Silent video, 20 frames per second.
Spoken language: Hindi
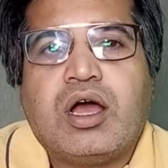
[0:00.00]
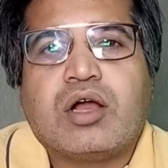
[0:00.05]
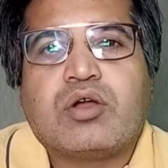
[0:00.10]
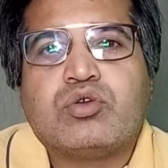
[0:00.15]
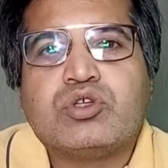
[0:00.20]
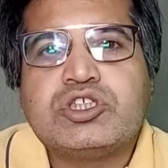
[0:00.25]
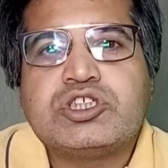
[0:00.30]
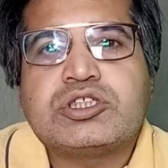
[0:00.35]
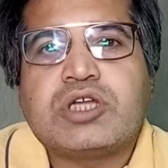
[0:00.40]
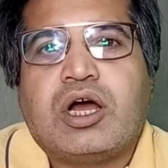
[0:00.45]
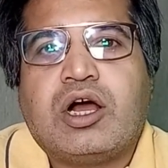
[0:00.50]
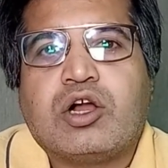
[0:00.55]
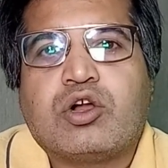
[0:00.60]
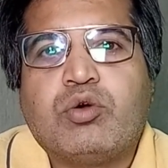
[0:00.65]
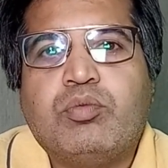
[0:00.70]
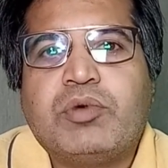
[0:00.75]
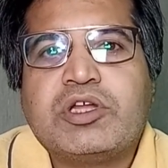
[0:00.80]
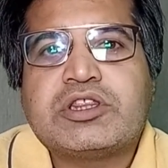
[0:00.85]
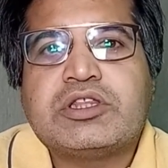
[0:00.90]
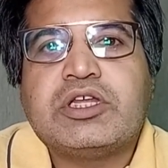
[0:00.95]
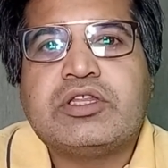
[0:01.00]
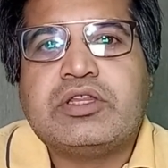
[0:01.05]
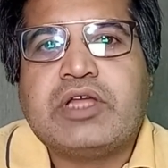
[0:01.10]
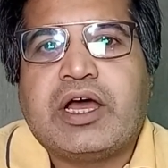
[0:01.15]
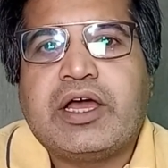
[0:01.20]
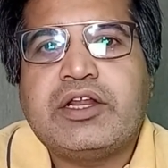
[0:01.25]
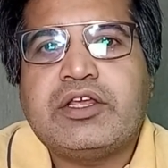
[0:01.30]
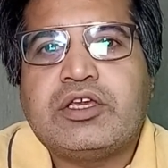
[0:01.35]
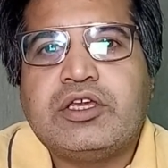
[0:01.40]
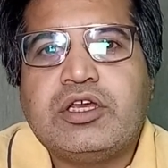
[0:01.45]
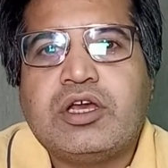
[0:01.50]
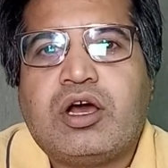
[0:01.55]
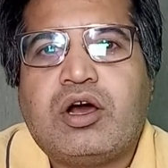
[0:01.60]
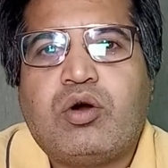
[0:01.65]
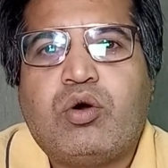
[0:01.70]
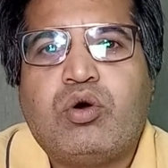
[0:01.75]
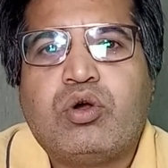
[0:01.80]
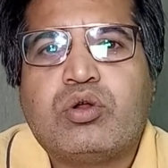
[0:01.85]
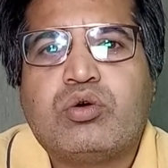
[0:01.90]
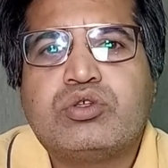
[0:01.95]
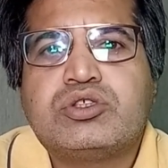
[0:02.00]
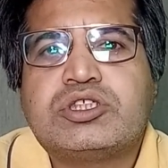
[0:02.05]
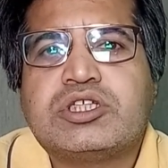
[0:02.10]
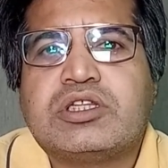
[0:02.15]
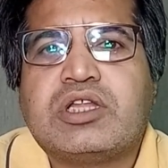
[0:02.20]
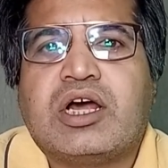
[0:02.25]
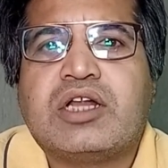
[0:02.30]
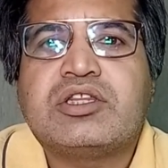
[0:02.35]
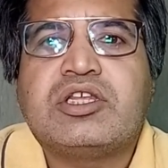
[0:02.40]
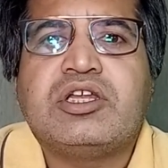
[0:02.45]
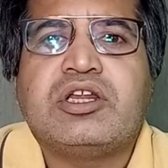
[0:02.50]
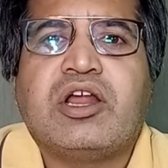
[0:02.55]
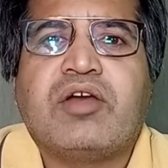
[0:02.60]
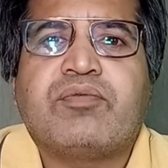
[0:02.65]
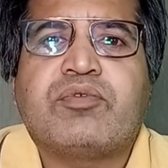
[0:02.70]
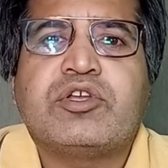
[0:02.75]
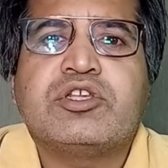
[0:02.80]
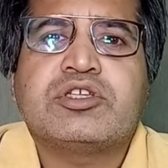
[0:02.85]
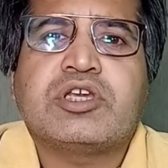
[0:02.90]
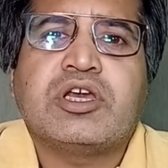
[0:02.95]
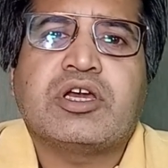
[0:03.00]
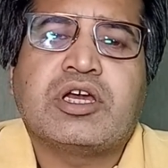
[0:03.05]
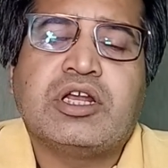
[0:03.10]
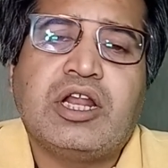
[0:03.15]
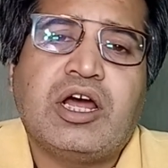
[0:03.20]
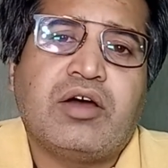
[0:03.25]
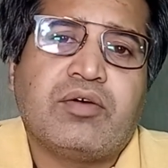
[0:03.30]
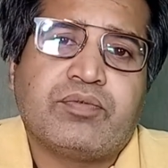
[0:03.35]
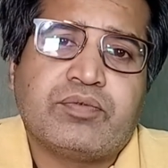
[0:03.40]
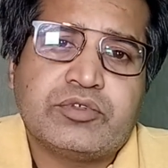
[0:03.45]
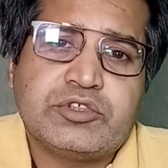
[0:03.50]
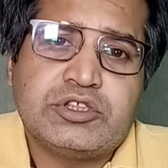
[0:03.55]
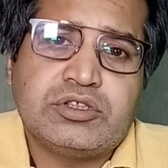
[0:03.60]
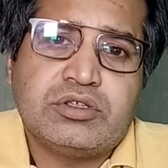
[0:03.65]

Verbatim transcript: गुज्त हुकूमत ने दायर किया और उस सदारती रेफरेंस के ख़िलाफ़